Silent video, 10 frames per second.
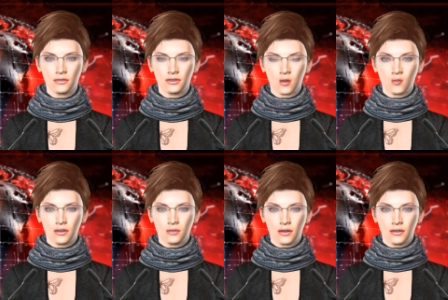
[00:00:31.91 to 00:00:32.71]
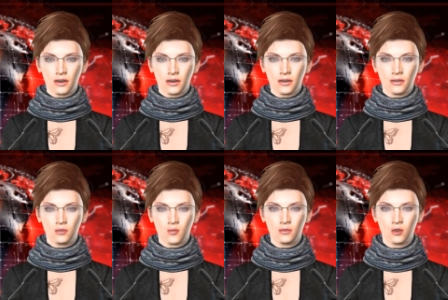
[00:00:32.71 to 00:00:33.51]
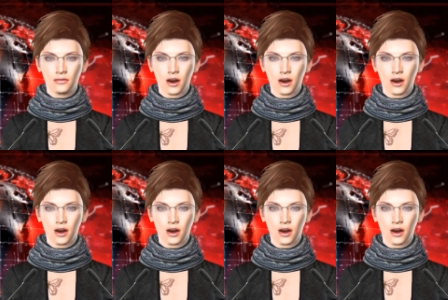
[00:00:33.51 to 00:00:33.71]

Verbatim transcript: Suriye kuzeyinde Türkiye